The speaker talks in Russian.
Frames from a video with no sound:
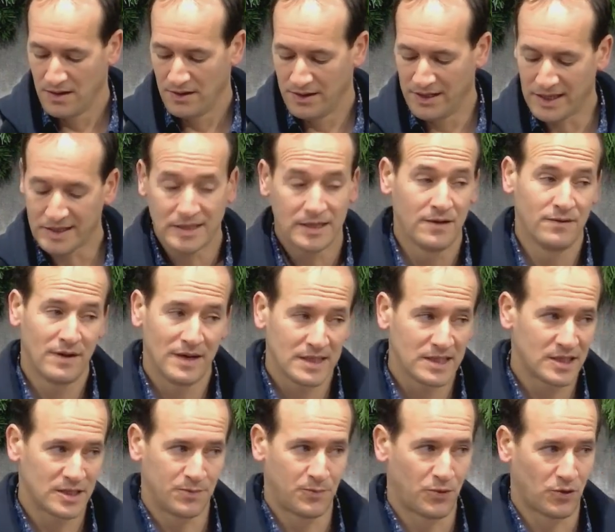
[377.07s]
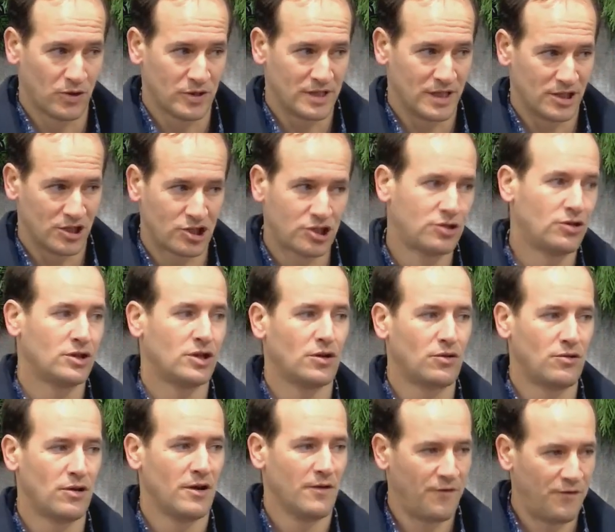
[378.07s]
Если вас спросят, что
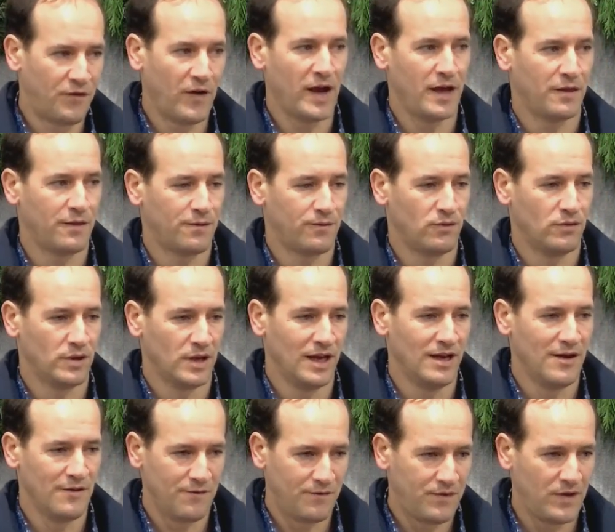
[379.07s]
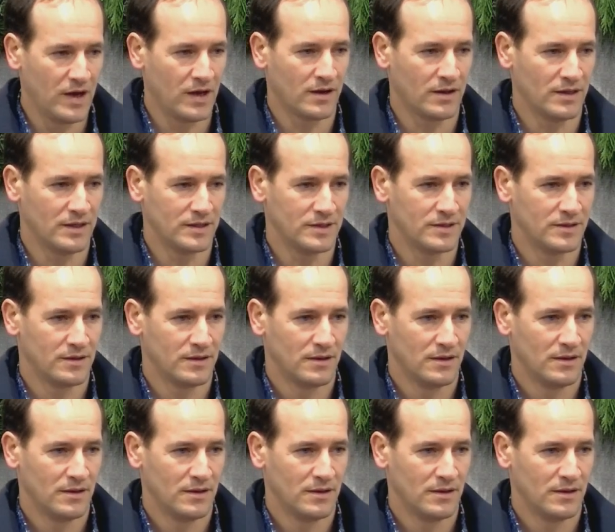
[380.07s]
такое faithful или верность,